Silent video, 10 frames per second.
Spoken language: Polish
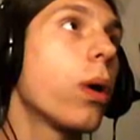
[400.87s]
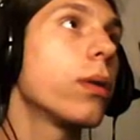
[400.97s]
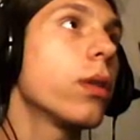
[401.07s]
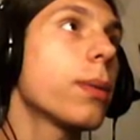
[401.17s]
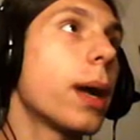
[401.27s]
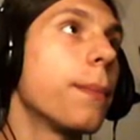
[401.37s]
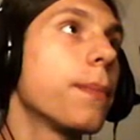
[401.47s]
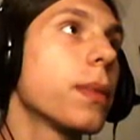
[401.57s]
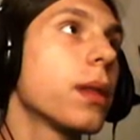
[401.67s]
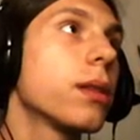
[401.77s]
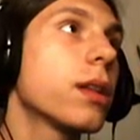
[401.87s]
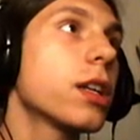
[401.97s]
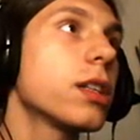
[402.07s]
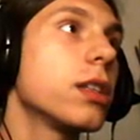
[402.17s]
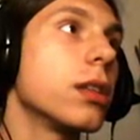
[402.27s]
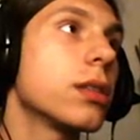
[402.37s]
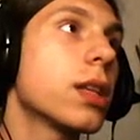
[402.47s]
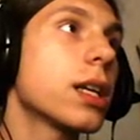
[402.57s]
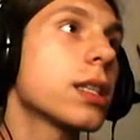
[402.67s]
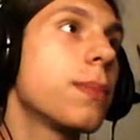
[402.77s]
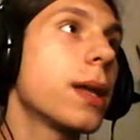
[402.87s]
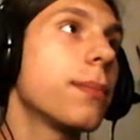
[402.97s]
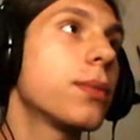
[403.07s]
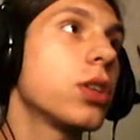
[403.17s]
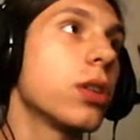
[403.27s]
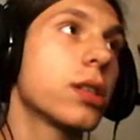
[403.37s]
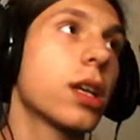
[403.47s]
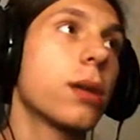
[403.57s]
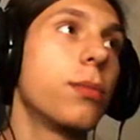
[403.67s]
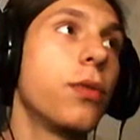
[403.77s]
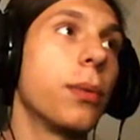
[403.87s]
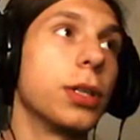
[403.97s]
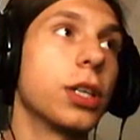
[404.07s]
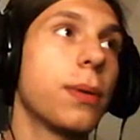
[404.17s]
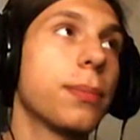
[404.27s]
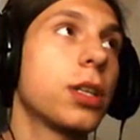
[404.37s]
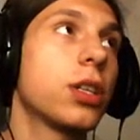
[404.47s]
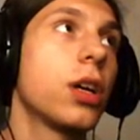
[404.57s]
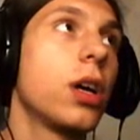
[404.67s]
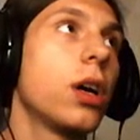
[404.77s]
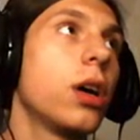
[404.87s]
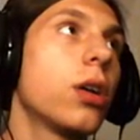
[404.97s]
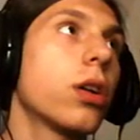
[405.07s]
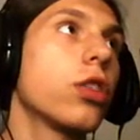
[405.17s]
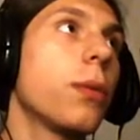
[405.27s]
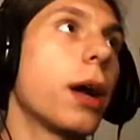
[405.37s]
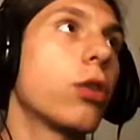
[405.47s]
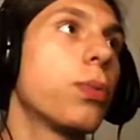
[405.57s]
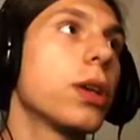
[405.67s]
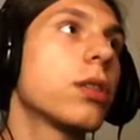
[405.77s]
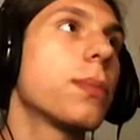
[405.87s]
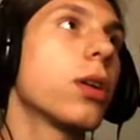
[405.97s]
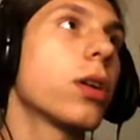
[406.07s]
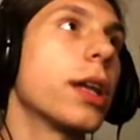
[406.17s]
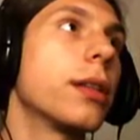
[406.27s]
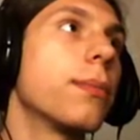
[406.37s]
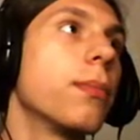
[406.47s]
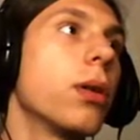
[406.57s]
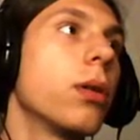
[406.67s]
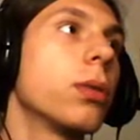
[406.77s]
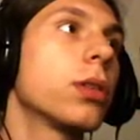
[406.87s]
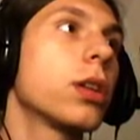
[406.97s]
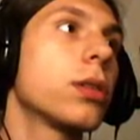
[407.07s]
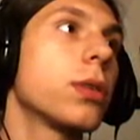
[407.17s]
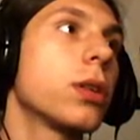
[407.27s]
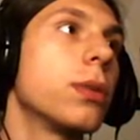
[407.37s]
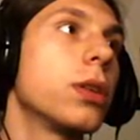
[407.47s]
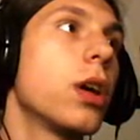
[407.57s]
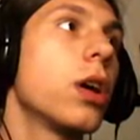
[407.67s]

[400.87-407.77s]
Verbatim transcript: Dobra. Na razie nic, teraz zbieram tysiące, jak mówiłem, chociaż mam też rocket. Dobra, kupuję sobie rocket, bo, bo to też może być.